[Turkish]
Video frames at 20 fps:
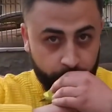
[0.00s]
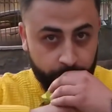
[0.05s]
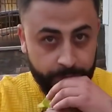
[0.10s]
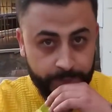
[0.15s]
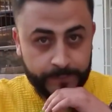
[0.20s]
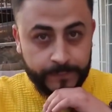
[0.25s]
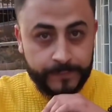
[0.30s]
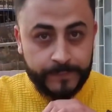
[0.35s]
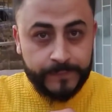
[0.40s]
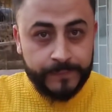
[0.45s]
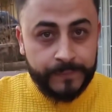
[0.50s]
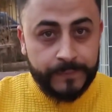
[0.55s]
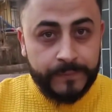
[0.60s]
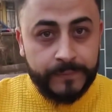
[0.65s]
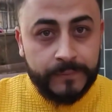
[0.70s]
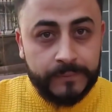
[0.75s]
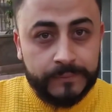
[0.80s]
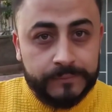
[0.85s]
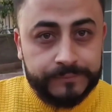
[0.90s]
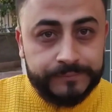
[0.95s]
bu videoyu
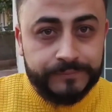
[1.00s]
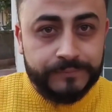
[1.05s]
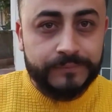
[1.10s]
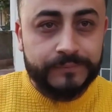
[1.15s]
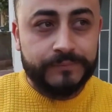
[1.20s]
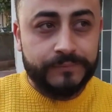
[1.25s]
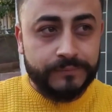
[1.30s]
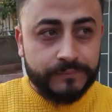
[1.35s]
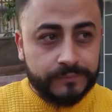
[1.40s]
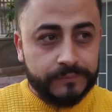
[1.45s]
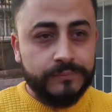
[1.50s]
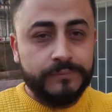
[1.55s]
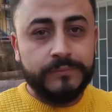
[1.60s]
izleyenler nazarında